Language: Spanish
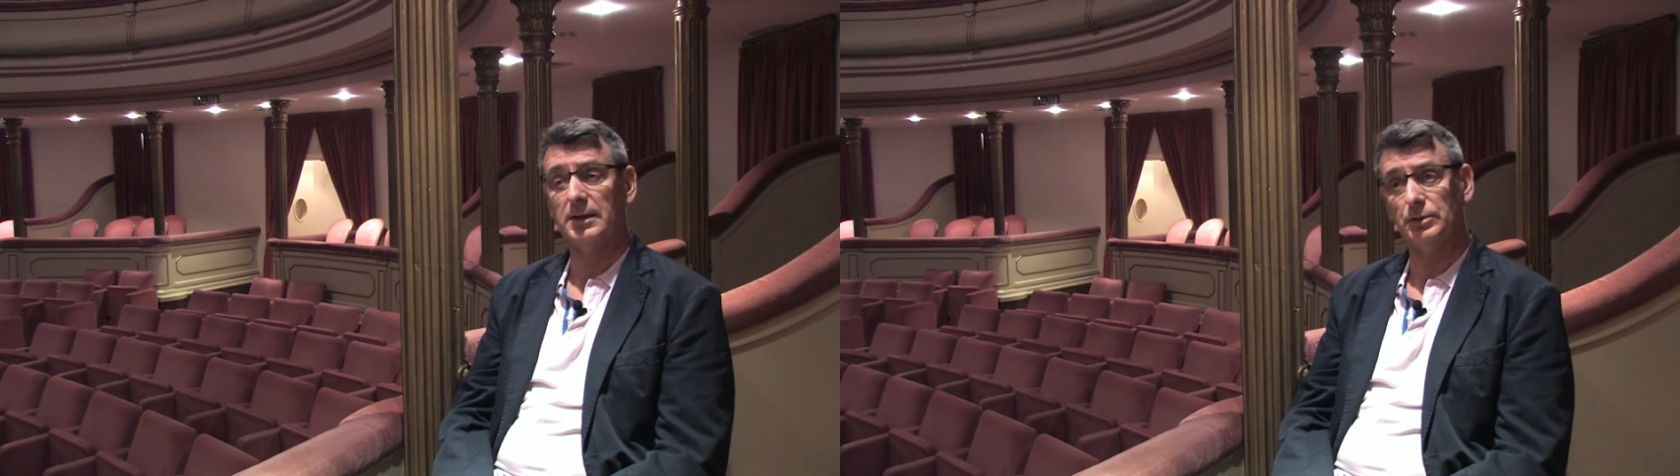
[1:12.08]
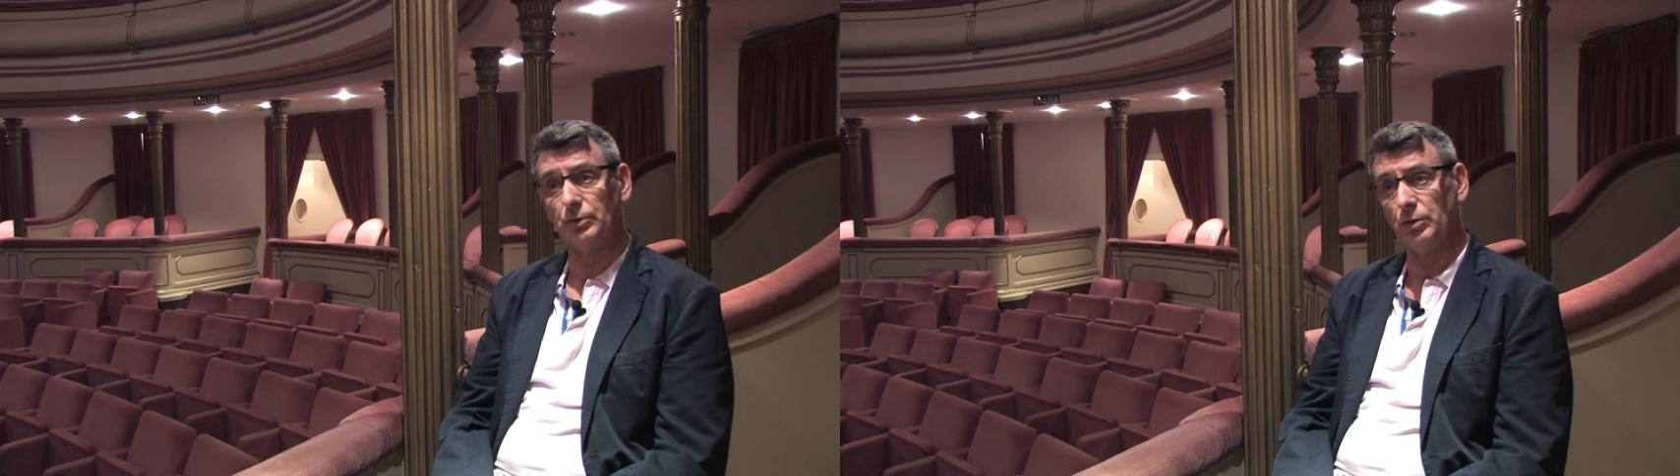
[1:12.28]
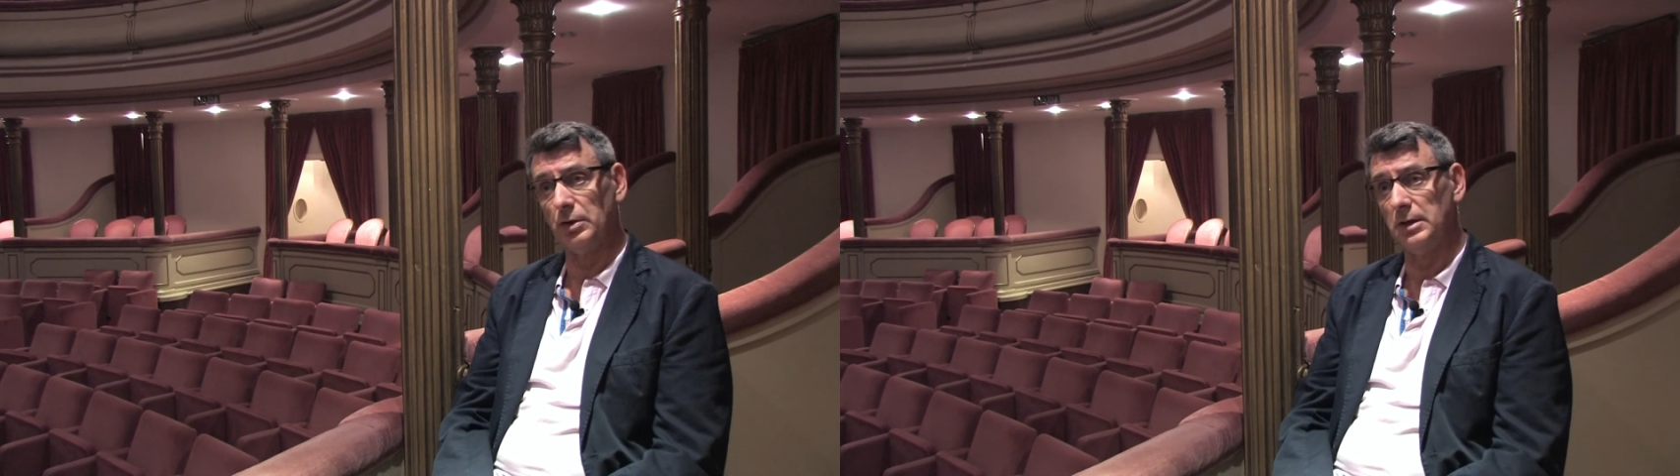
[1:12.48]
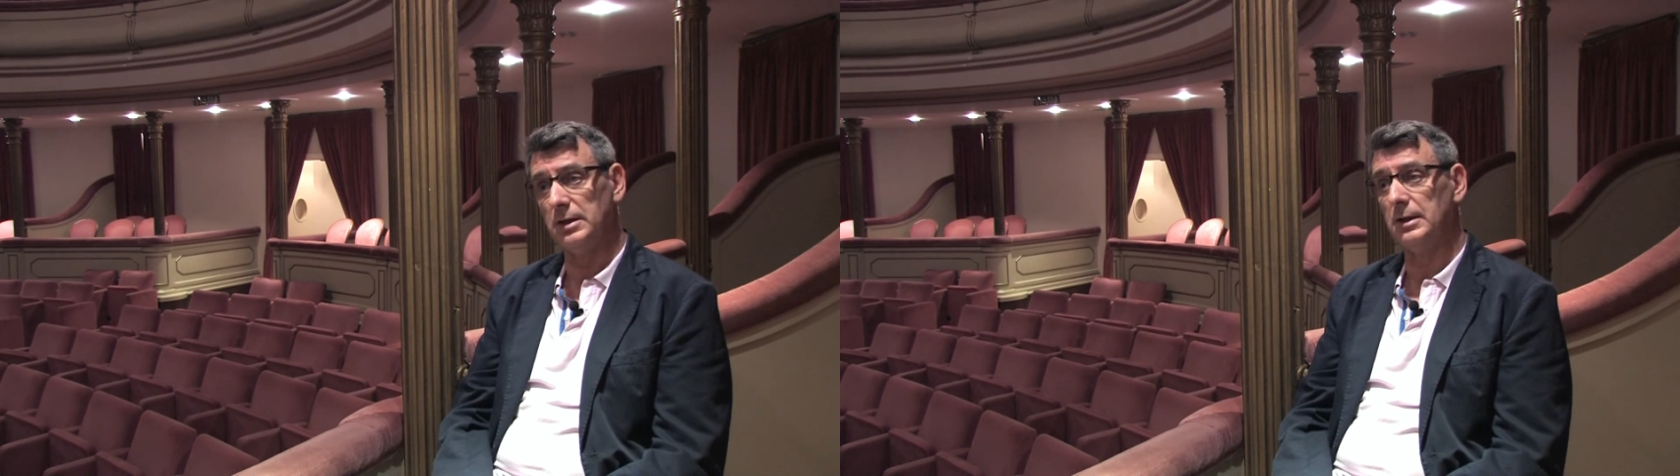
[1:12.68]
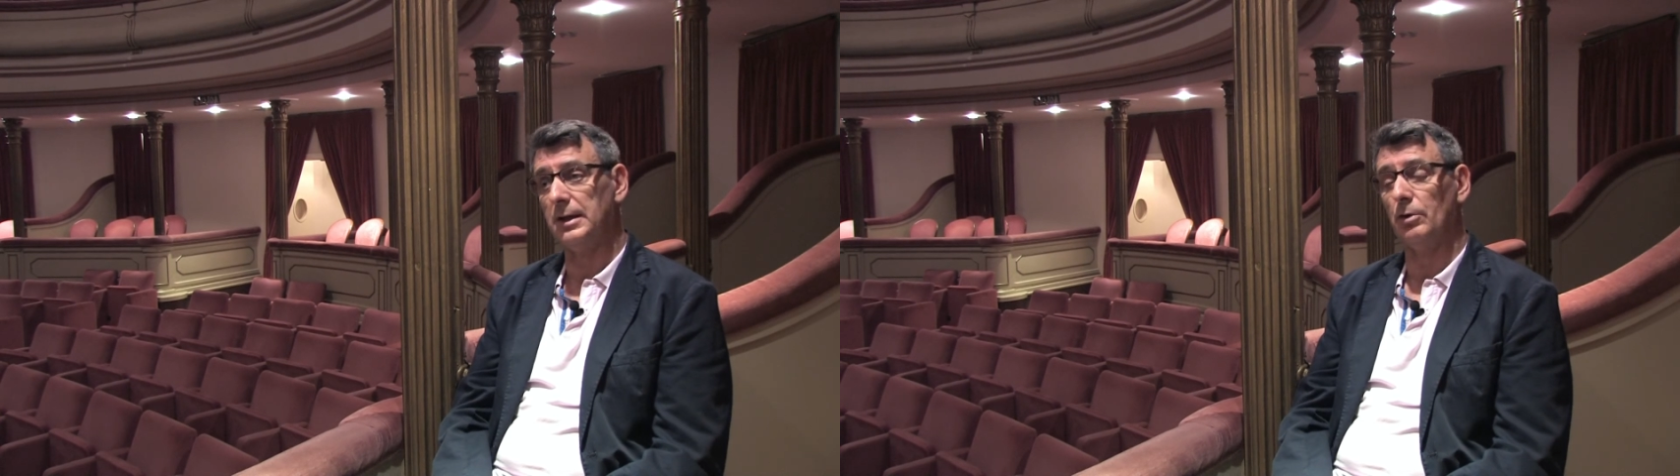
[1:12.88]
Antonio
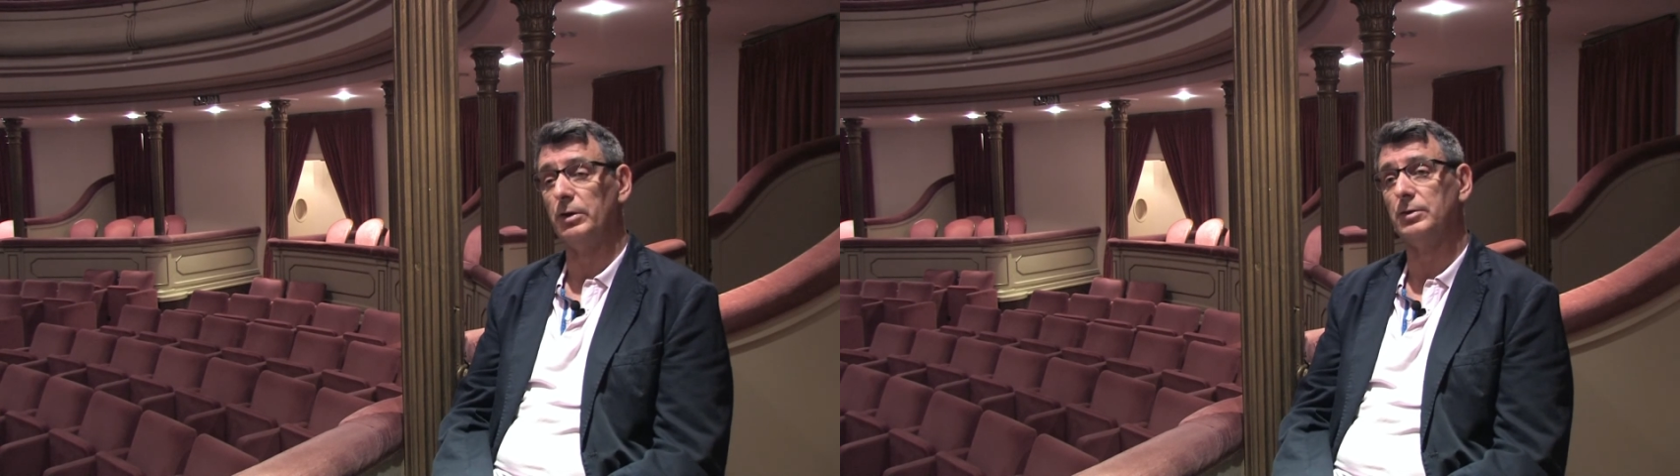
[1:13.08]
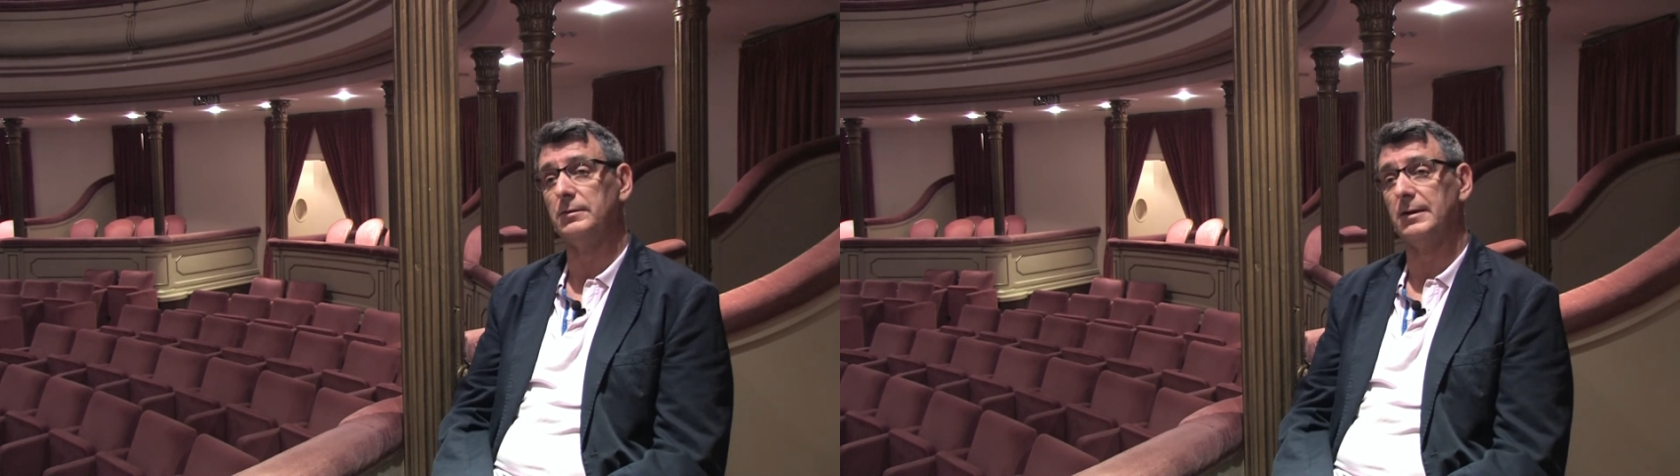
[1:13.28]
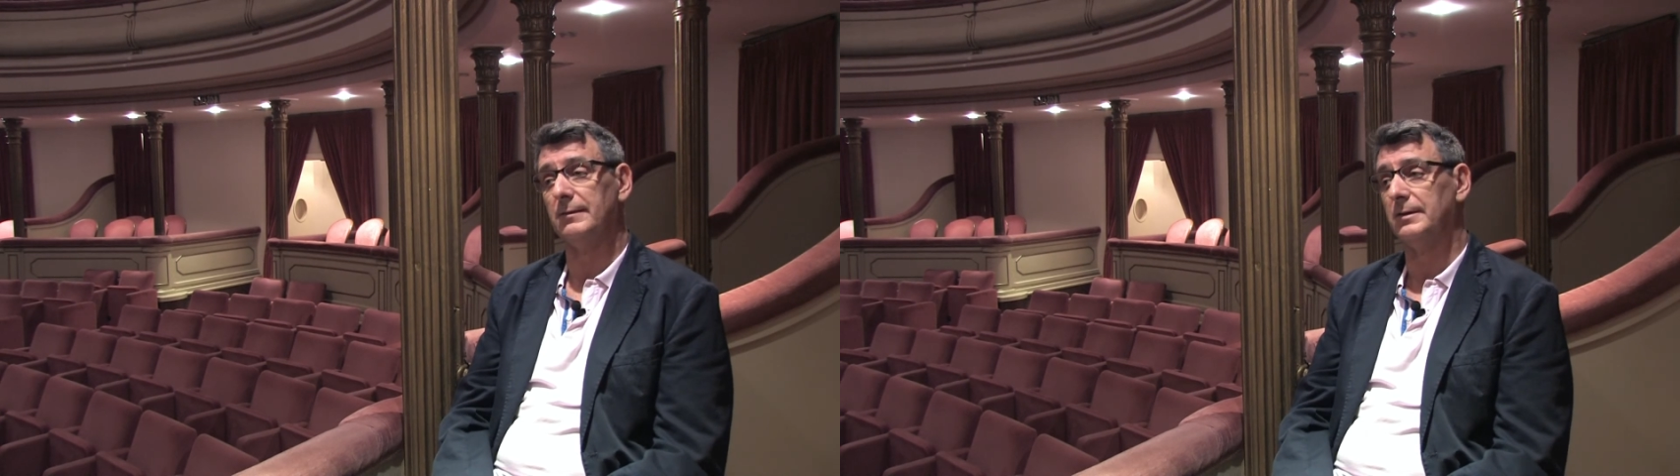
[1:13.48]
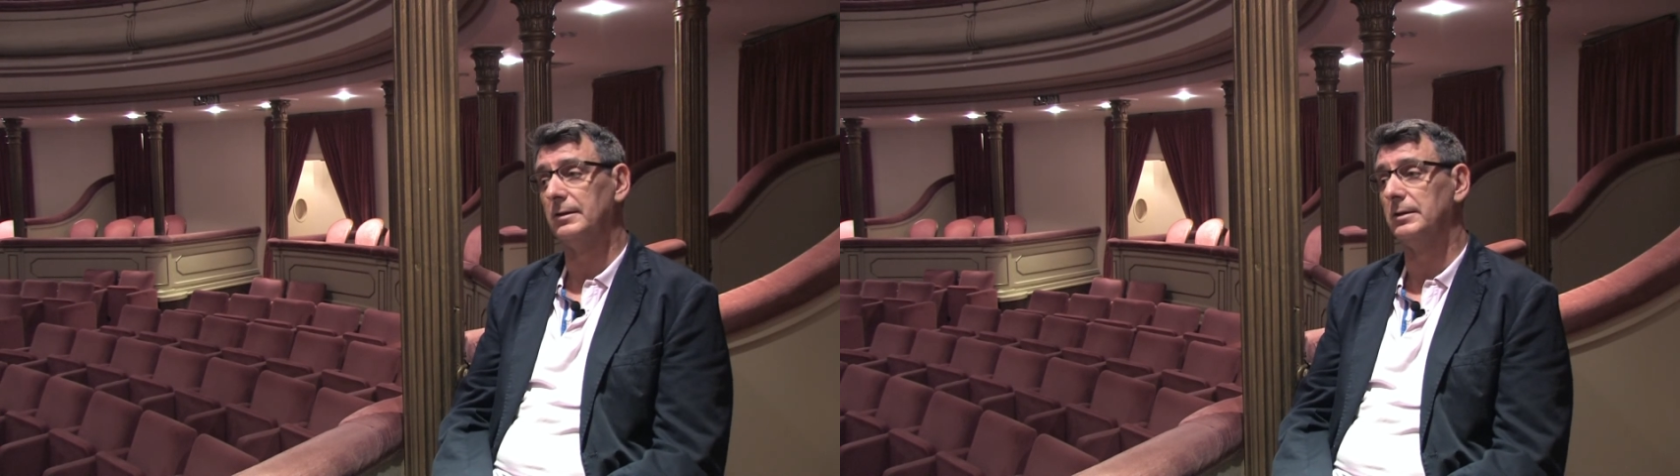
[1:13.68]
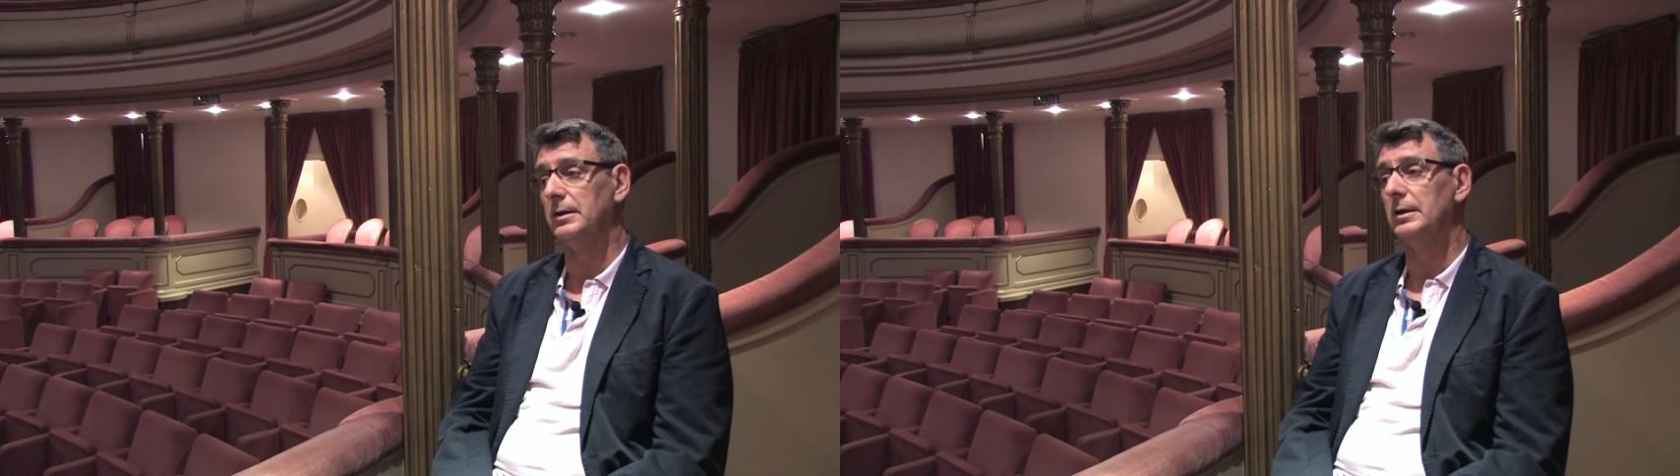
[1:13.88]
Dinelli, que era un industrial
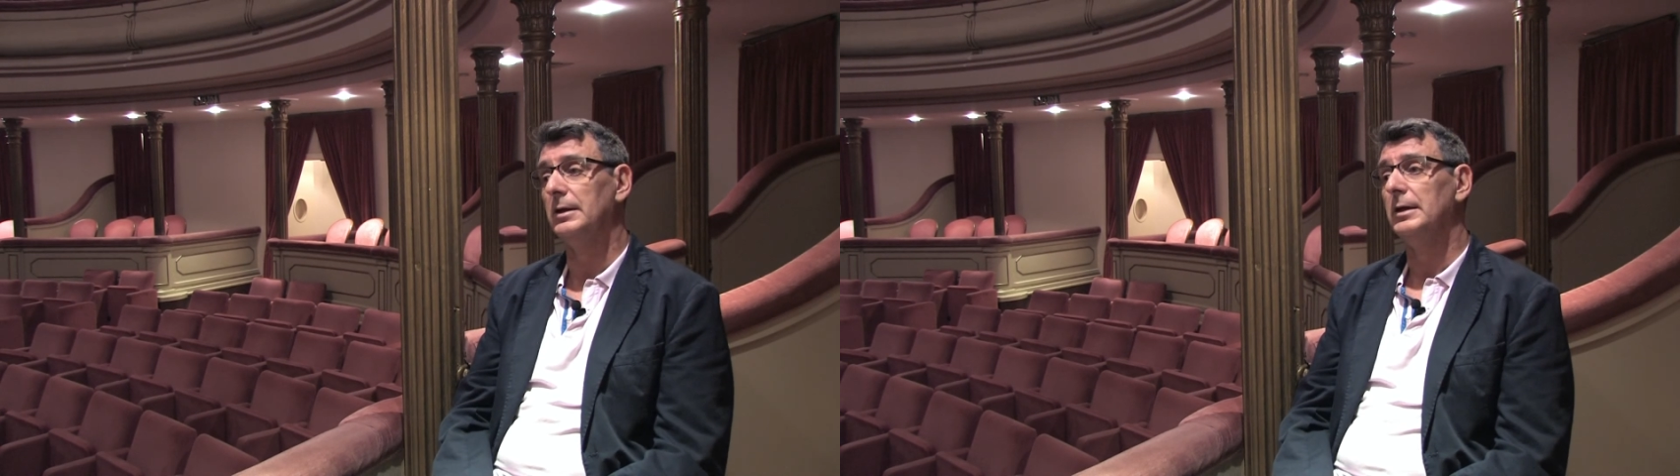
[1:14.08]
textil,